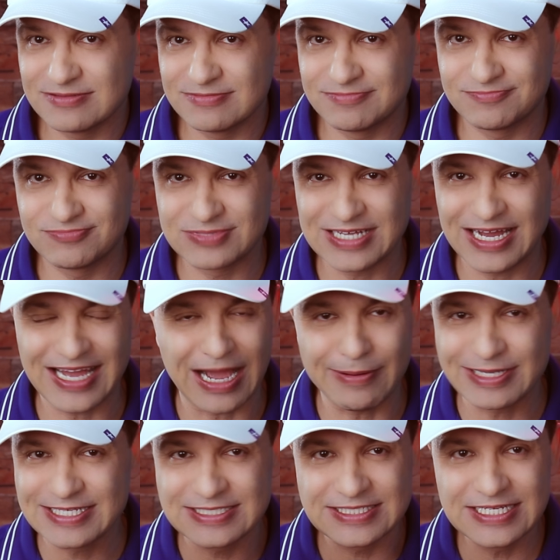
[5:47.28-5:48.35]
äh,
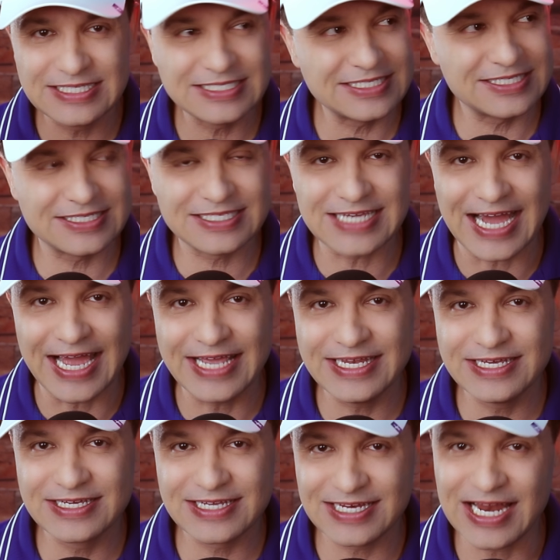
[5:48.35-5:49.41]
aber das sind
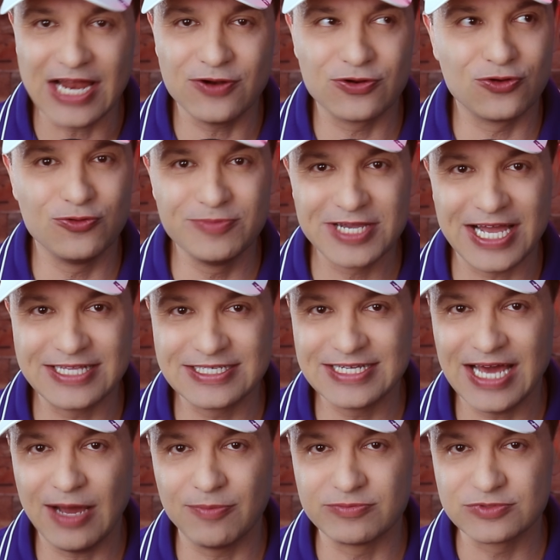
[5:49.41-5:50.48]
keine kleinen oder unbekannte
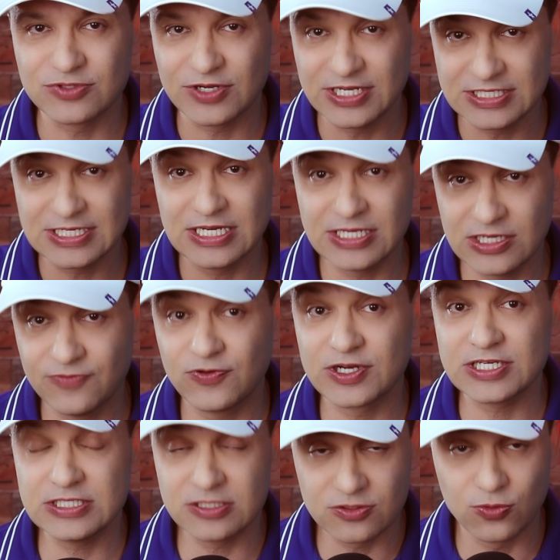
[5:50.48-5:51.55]
Namen, sondern ich rede hier von
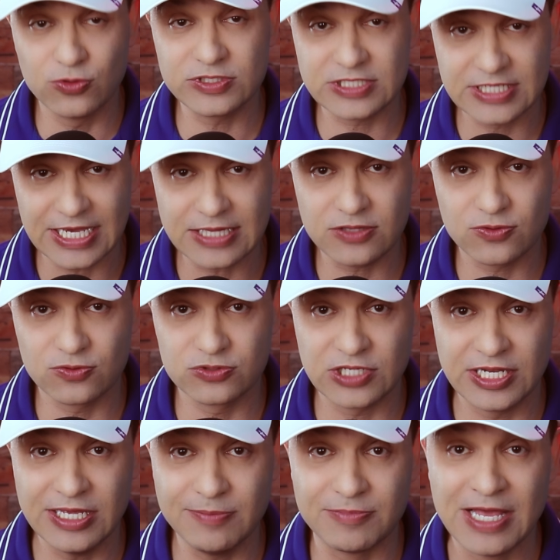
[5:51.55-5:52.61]
richtig großen Ketten und
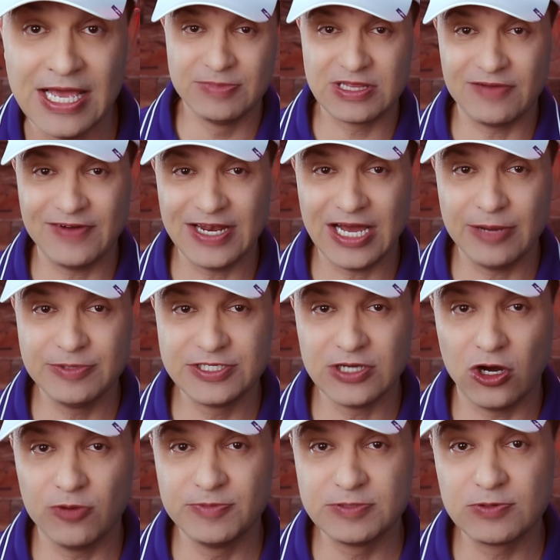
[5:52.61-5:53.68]
Unternehmen. Mittlerweile habe ich
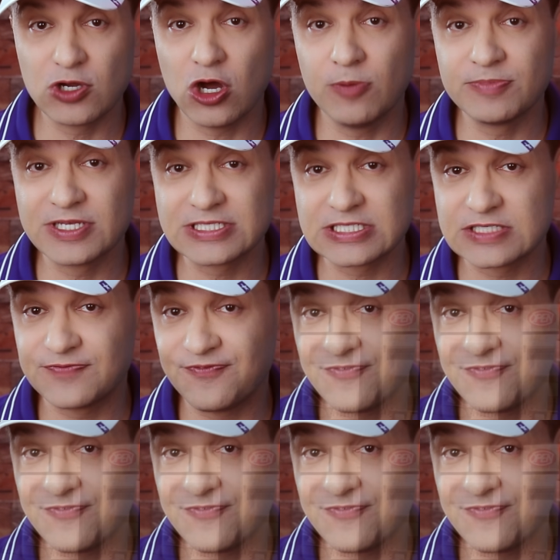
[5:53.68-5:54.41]
ja auch mitbekommen, dass es